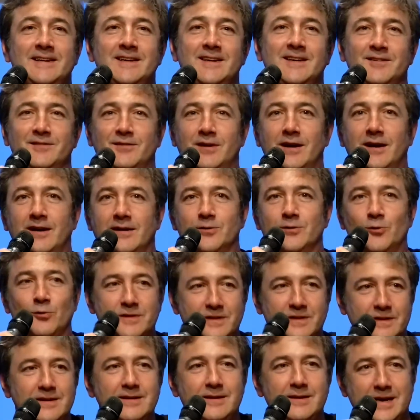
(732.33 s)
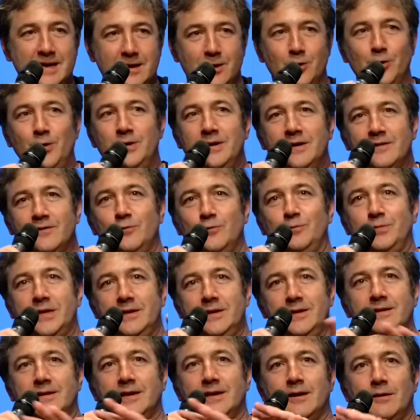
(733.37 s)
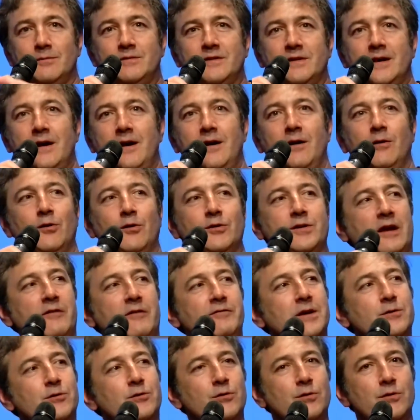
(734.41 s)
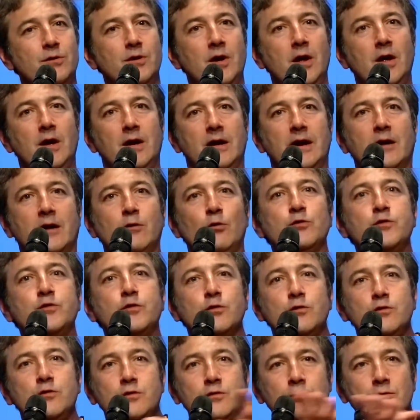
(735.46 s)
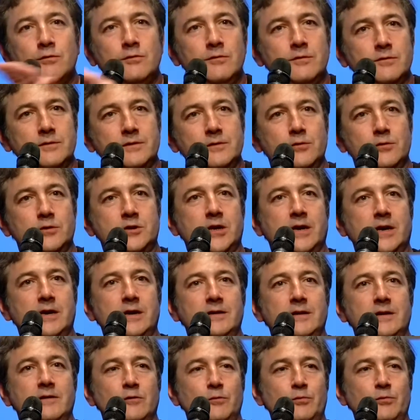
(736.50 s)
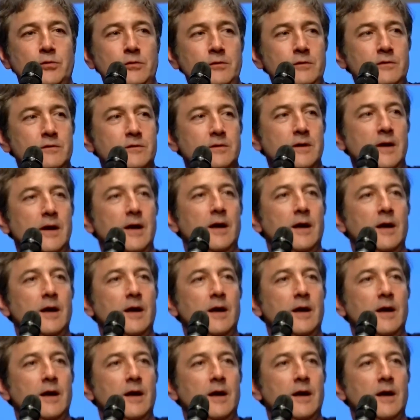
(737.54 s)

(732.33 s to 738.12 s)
Voilà, donc c'est que des subtilités comme ça, au travers de la construction de chacun des opus,